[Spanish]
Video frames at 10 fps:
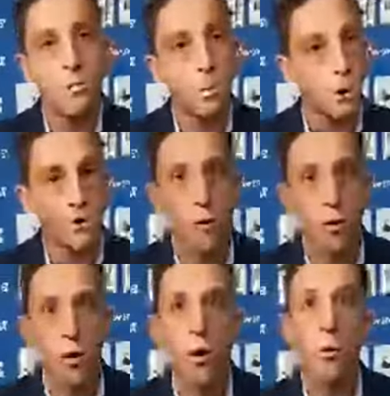pero el
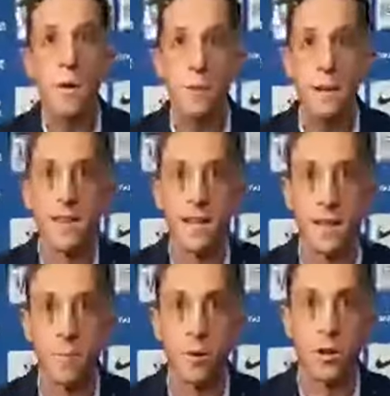foco obviamente
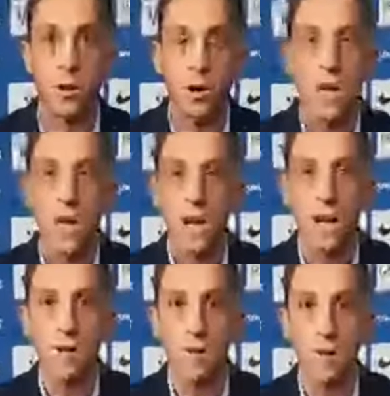está puesto en el
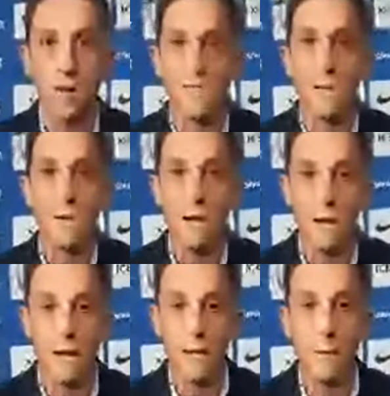duelo que se viene
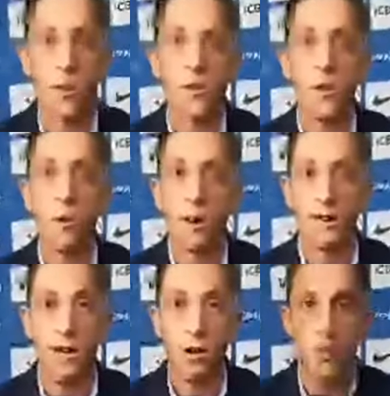en menos de
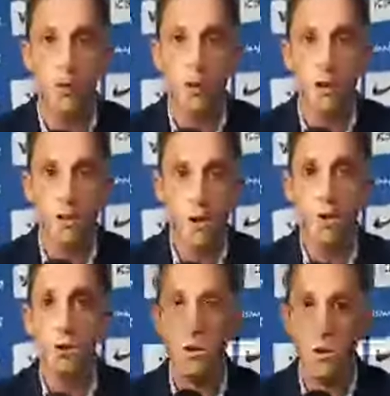48 horas,
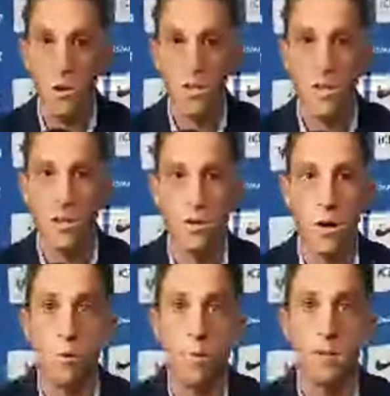cuando en el Estadio San
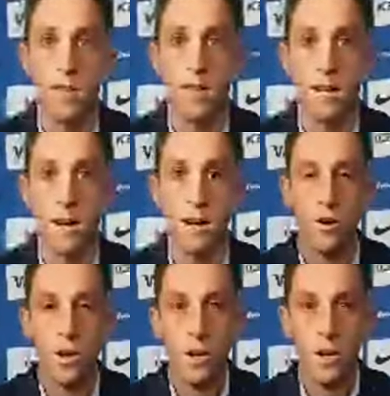Juan Bicentenario,
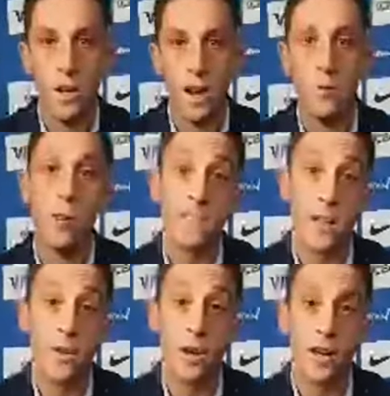eh, en un
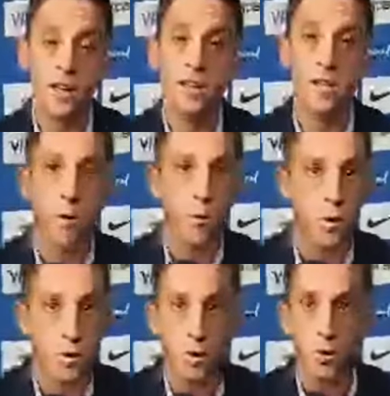estadio que según
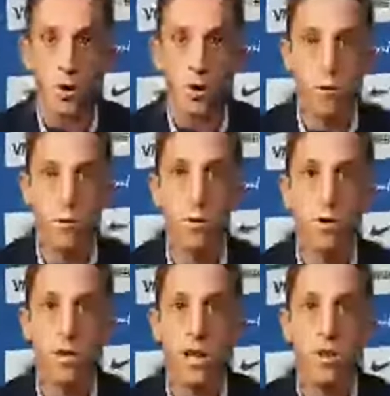nos estuvieron
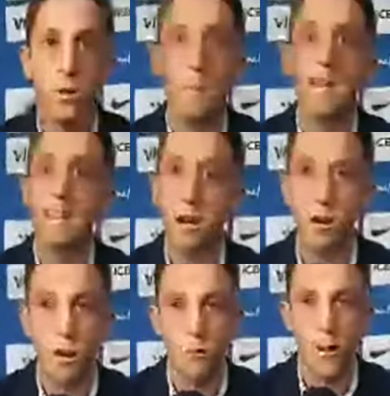contando va a estar
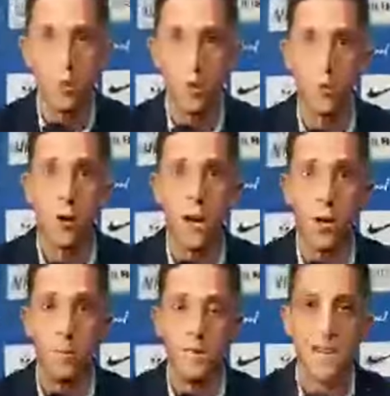colmado, como el año
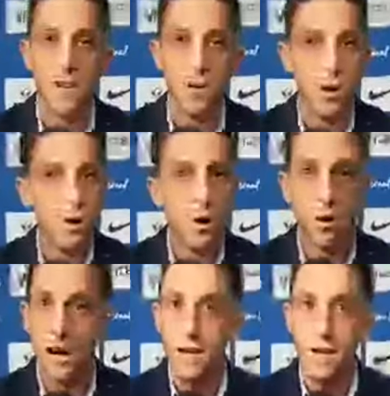pasado, con
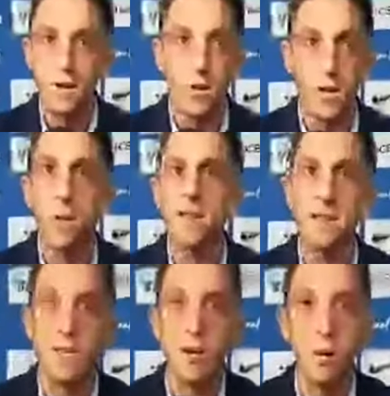alrededor de
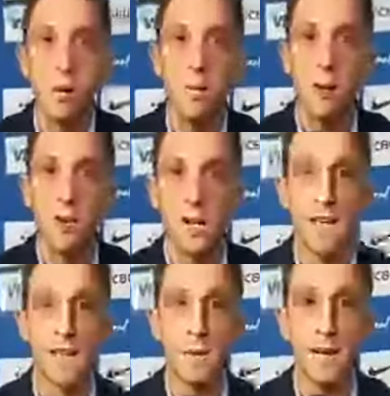25.000 personas que
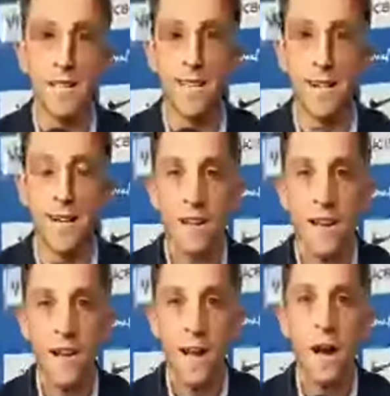se van a acercar
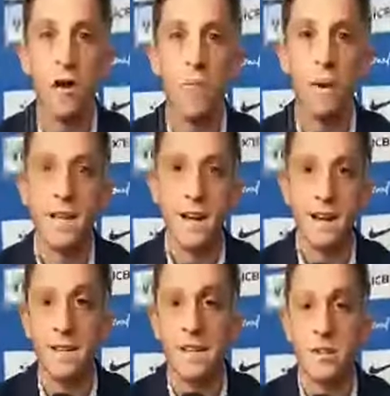a acompañar al
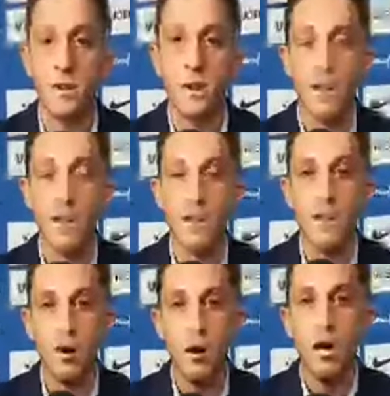seleccionado
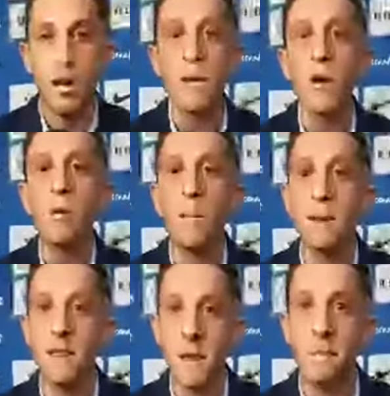argentino y que
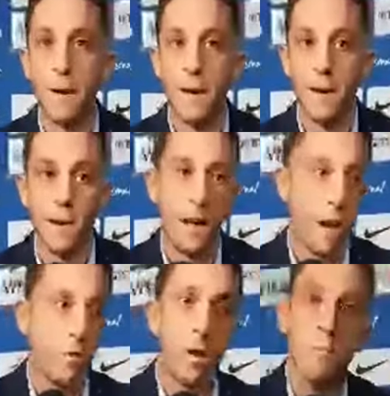obviamente esperan que el
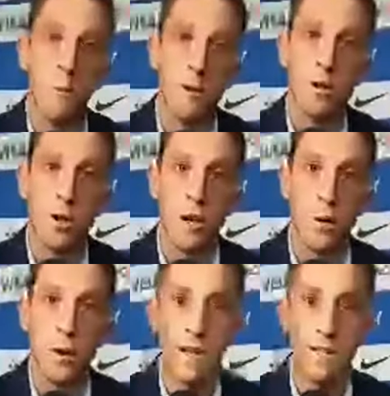buen momento de
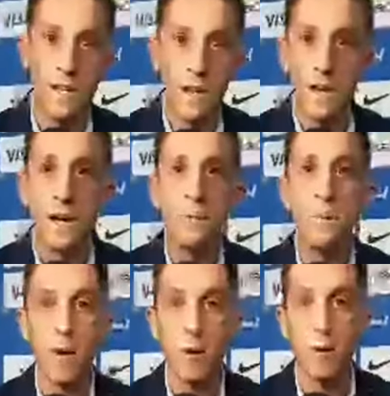Jaguares
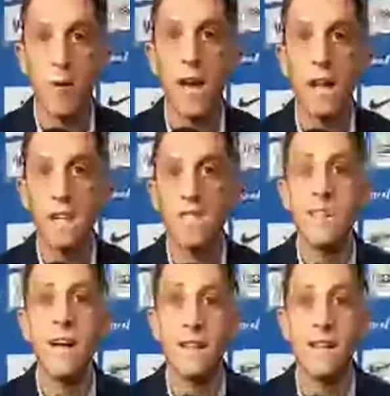repercuta e
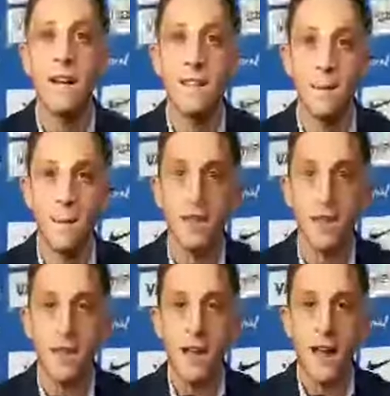incida directamente
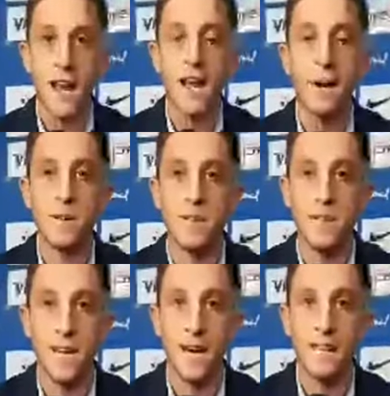en la
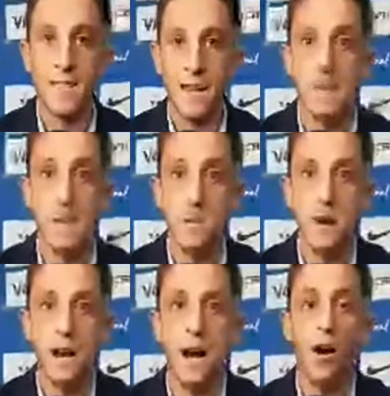camiseta celeste y
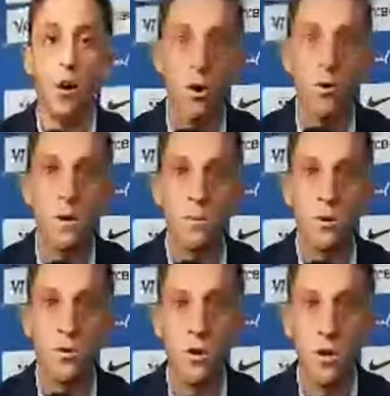blanca. Hoy vimos
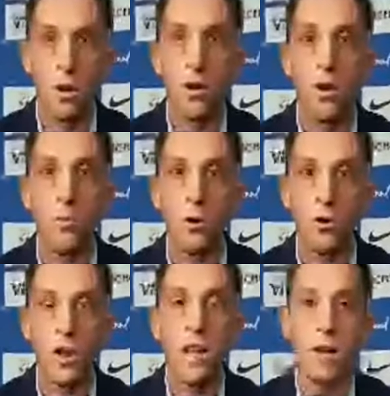eh, como
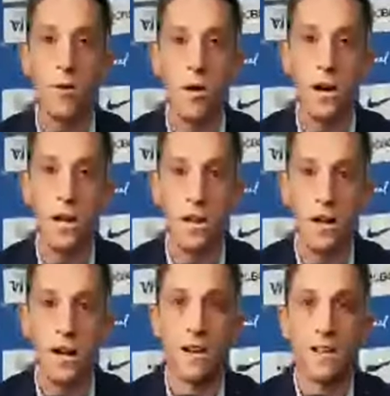Daniel Urcade en
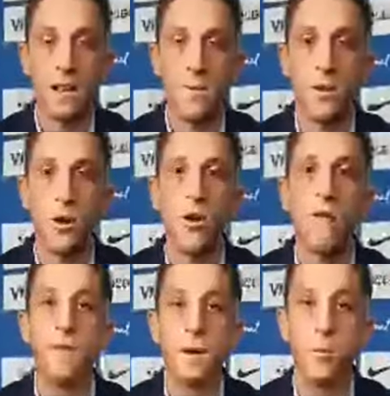el entrenamiento
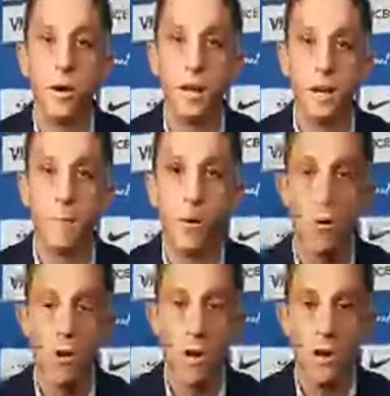confirmó el equipo
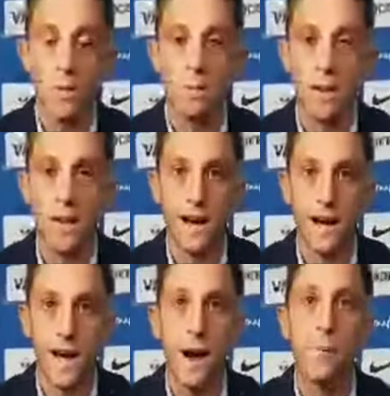eh, para
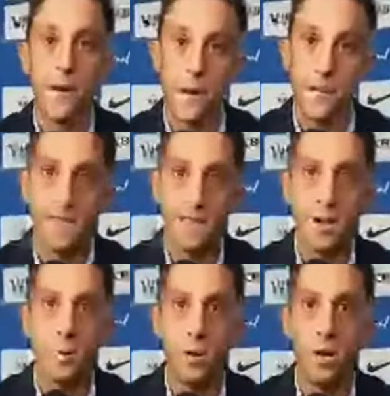abrir esta serie,
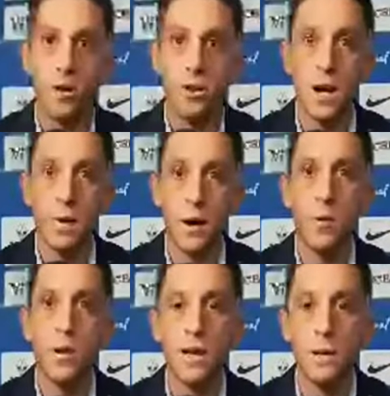como les contaba, un
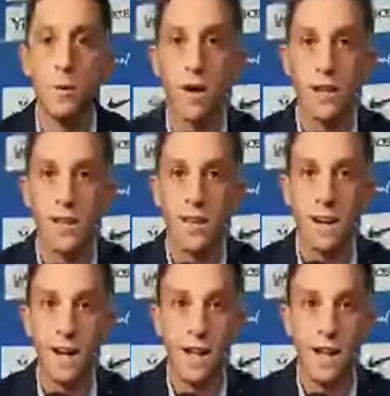equipo que tendrá